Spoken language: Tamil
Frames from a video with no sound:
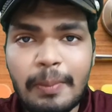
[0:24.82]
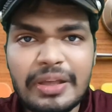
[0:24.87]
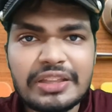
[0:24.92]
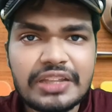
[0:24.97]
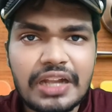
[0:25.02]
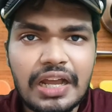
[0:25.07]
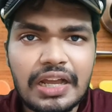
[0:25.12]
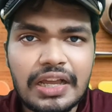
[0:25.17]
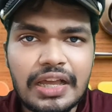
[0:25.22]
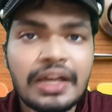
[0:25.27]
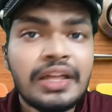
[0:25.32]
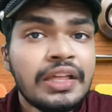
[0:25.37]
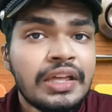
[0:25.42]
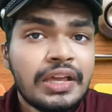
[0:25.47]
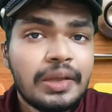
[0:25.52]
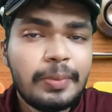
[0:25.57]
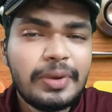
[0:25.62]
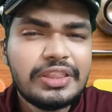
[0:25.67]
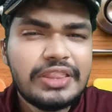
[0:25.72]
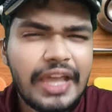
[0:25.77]
ஏமாத்துறாங்க
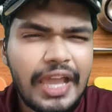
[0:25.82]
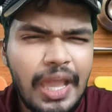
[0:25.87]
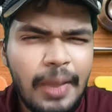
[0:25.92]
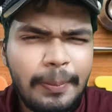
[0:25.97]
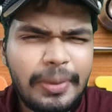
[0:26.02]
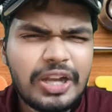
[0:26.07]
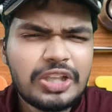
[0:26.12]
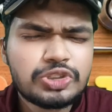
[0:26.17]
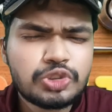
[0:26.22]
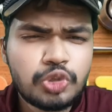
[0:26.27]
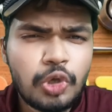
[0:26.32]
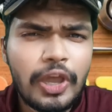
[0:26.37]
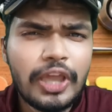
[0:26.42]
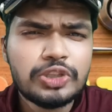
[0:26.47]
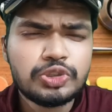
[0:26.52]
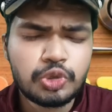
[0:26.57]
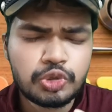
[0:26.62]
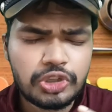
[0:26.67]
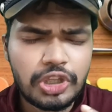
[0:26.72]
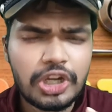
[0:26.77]
இப்படி டயபெட்டிஸ் நோயை
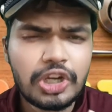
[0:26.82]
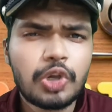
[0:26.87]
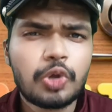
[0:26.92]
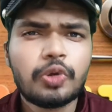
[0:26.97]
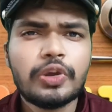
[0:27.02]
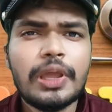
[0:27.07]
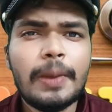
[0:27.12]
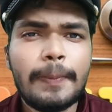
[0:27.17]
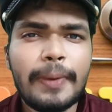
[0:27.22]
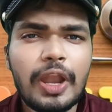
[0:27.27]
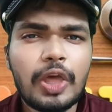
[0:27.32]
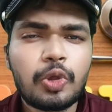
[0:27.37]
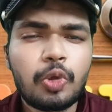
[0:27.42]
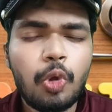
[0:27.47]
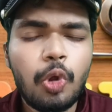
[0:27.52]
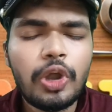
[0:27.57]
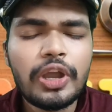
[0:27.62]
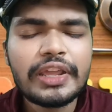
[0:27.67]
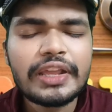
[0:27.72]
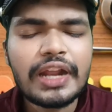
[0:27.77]
சுற்றி இருக்கக்கூடிய பல
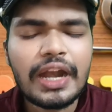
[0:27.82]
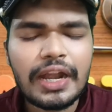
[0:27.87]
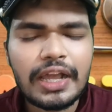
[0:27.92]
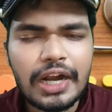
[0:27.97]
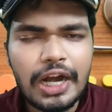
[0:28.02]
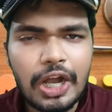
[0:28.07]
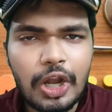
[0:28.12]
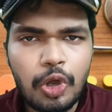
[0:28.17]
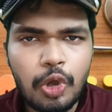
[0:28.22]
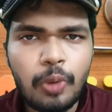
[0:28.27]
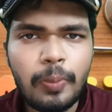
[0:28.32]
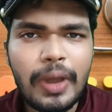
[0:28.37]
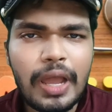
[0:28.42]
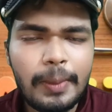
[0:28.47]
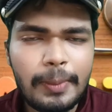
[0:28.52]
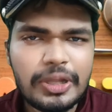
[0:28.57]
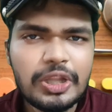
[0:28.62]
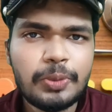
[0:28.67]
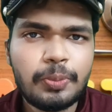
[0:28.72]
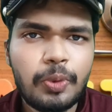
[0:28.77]
கோடிக்கணக்கான
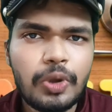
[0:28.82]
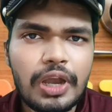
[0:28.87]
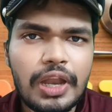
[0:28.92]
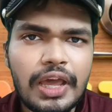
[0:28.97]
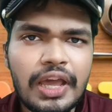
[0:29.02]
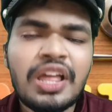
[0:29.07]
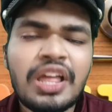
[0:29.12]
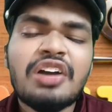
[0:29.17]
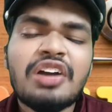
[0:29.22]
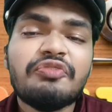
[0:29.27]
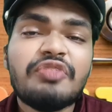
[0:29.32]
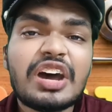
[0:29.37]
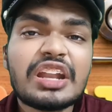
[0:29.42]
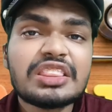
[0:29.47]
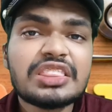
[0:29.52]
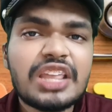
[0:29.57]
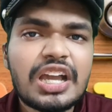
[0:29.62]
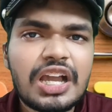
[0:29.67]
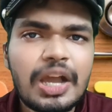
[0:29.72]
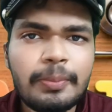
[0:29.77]
ரூபாய் மதிப்புள்ள
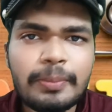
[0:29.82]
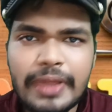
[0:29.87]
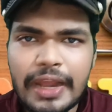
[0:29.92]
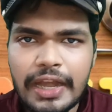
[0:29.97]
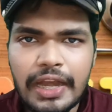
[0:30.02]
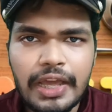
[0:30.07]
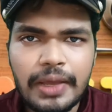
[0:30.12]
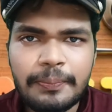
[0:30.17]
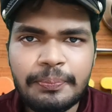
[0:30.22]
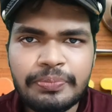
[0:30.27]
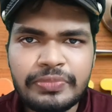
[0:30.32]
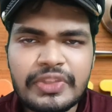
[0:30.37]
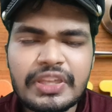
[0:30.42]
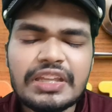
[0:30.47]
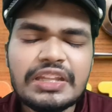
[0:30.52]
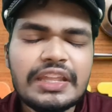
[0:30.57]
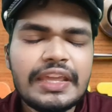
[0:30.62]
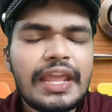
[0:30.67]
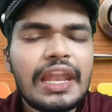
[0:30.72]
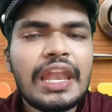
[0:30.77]
வர்த்தகம் என்ன என்ன
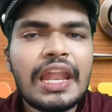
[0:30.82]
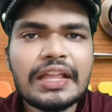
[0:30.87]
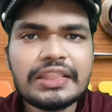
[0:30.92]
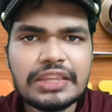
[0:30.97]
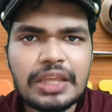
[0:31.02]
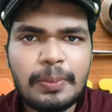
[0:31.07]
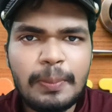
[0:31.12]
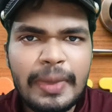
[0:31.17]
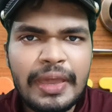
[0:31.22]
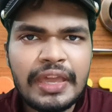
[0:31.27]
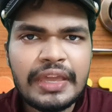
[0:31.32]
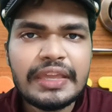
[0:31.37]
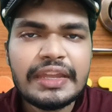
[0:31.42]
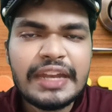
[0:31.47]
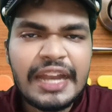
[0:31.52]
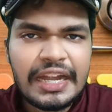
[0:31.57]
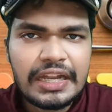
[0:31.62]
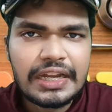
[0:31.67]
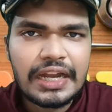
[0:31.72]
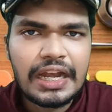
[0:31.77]
இது எல்லாத்தையுமே
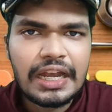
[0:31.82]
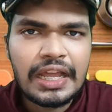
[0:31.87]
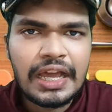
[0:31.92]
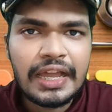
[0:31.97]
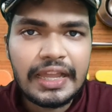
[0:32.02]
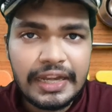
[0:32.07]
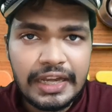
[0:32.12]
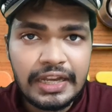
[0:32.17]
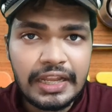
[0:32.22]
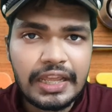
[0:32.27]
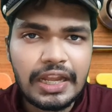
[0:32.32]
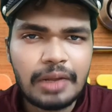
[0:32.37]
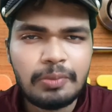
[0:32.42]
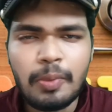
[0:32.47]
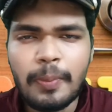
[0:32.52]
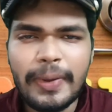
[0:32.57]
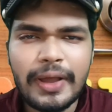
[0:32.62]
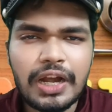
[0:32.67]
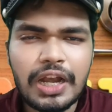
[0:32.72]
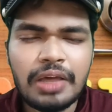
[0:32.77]
டீட்டெயில்டா இன்னைக்கு
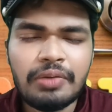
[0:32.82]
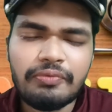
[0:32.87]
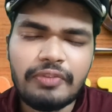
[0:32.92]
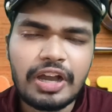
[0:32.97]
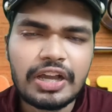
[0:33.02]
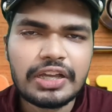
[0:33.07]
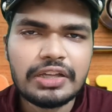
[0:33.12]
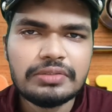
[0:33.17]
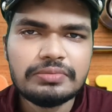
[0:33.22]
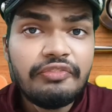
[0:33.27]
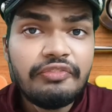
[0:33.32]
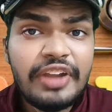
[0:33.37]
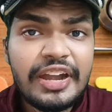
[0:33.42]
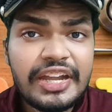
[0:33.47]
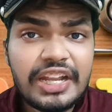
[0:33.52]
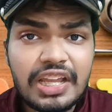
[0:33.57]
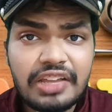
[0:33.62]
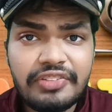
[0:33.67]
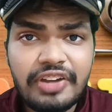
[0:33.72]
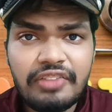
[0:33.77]
நம்ம பார்க்கலாம் வாங்க
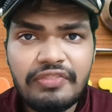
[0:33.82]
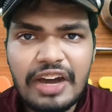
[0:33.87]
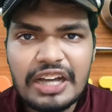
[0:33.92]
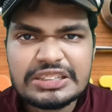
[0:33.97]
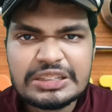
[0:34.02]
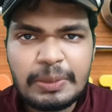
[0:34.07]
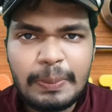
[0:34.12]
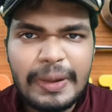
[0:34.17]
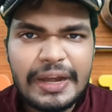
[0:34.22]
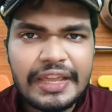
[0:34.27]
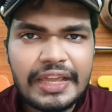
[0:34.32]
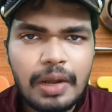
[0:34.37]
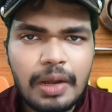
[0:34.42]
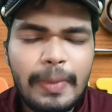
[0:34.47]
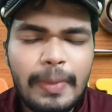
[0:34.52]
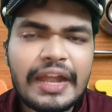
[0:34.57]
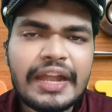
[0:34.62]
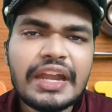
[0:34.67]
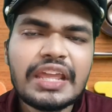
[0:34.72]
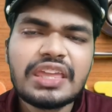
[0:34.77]
வீட்டுக்கு வீடு வாசப்படிங்கிற
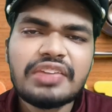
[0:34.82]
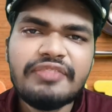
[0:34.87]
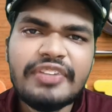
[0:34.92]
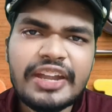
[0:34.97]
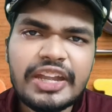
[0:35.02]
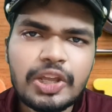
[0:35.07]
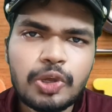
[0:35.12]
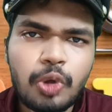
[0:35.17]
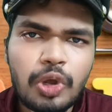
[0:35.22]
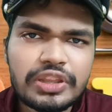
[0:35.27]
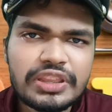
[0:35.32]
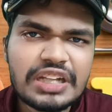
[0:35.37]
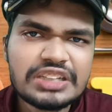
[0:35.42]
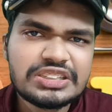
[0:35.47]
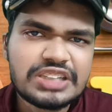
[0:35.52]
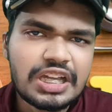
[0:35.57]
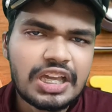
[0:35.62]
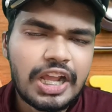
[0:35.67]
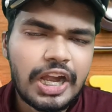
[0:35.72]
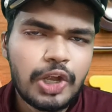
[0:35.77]
மாதிரி இன்னைக்கு வீட்டுக்கு
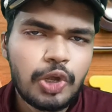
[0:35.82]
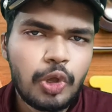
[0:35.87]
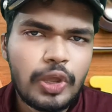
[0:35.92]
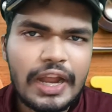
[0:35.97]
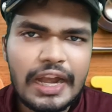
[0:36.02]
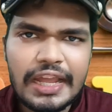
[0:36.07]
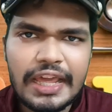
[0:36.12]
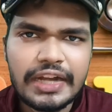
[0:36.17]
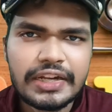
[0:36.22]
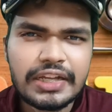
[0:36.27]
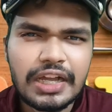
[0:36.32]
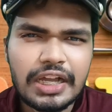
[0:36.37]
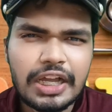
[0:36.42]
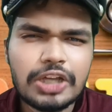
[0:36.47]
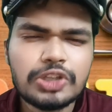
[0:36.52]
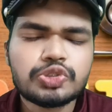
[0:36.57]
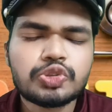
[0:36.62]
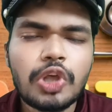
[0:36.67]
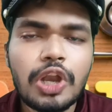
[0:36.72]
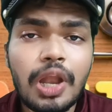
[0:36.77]
ஒருத்தர் சர்க்கரை நோயாளியா
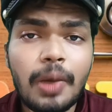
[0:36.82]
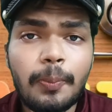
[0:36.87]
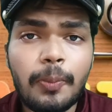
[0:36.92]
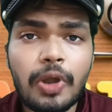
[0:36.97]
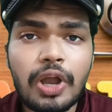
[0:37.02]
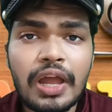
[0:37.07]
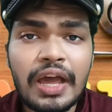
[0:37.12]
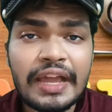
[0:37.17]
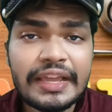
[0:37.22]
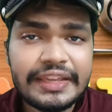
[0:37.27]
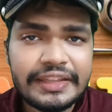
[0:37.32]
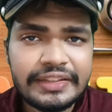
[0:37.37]
இருக்காங்க சொல்ல போனா